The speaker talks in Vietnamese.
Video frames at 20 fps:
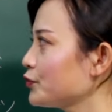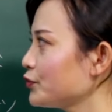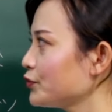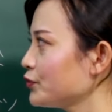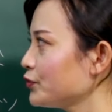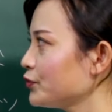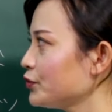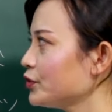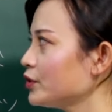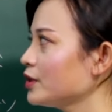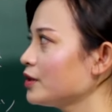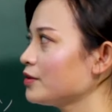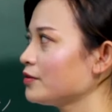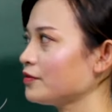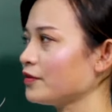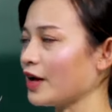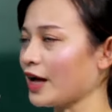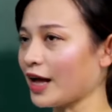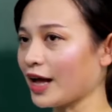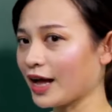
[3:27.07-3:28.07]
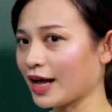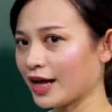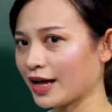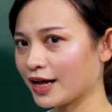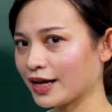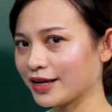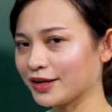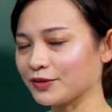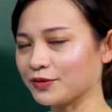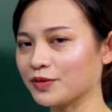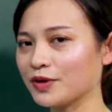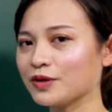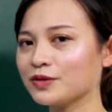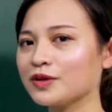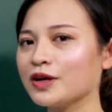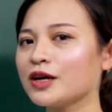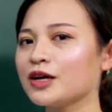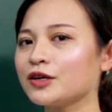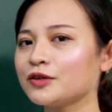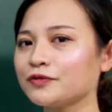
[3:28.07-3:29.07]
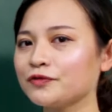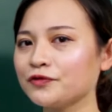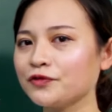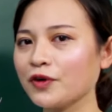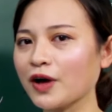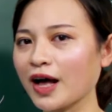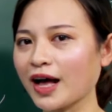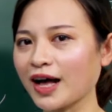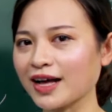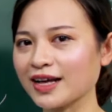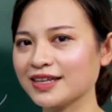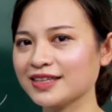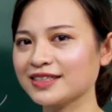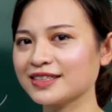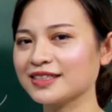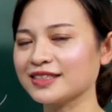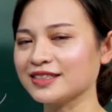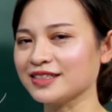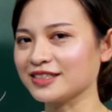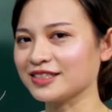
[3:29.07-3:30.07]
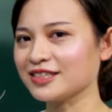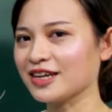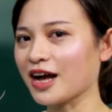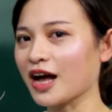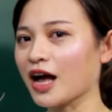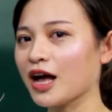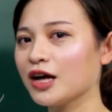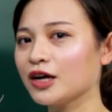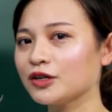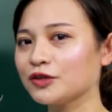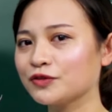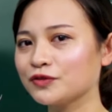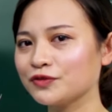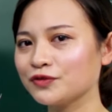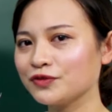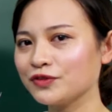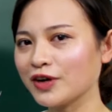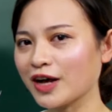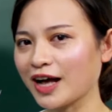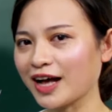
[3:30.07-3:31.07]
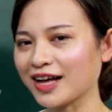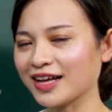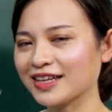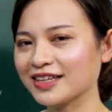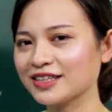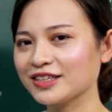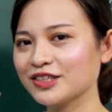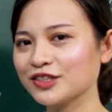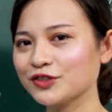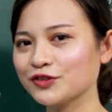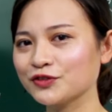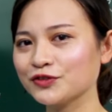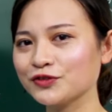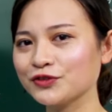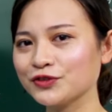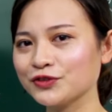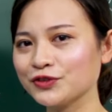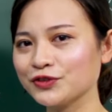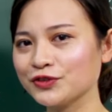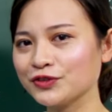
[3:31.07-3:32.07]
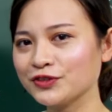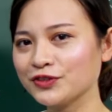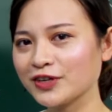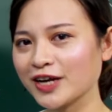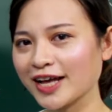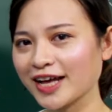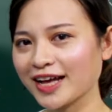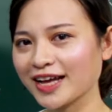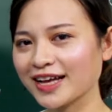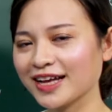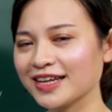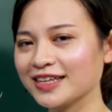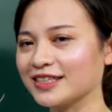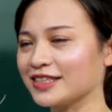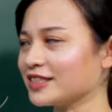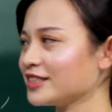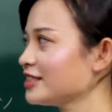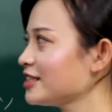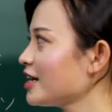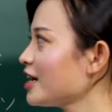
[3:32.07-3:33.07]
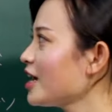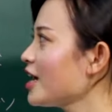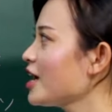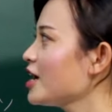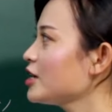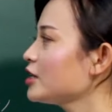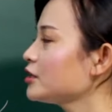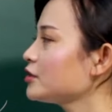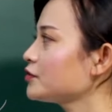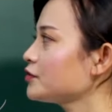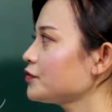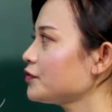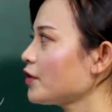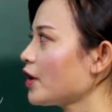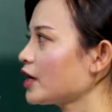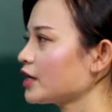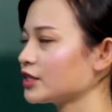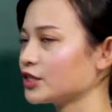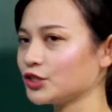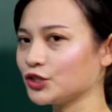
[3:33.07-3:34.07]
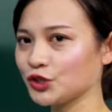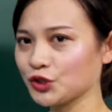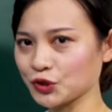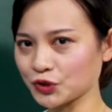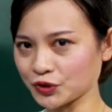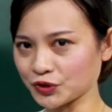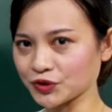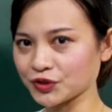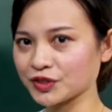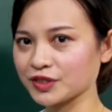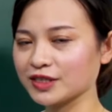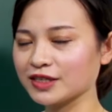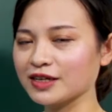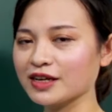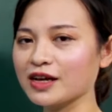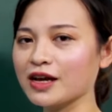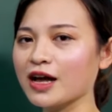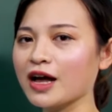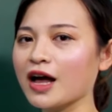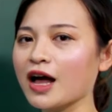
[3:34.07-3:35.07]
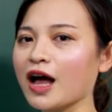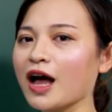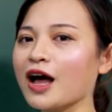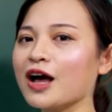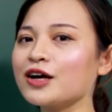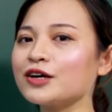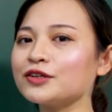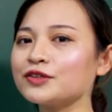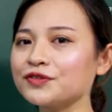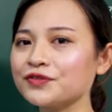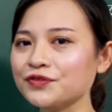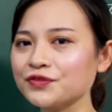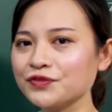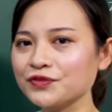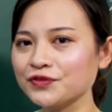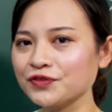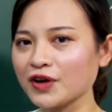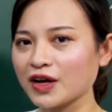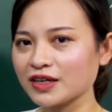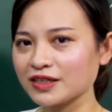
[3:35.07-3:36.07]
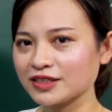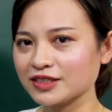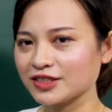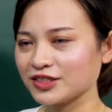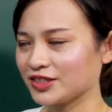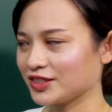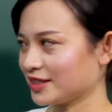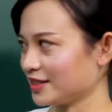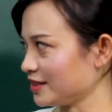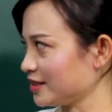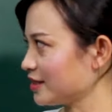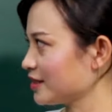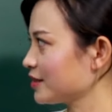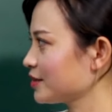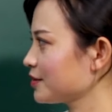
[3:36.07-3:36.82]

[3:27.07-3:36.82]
Phu và a, đúng không? Pha, được chưa ạ? Pha, phu a, được chưa? Fax, fax.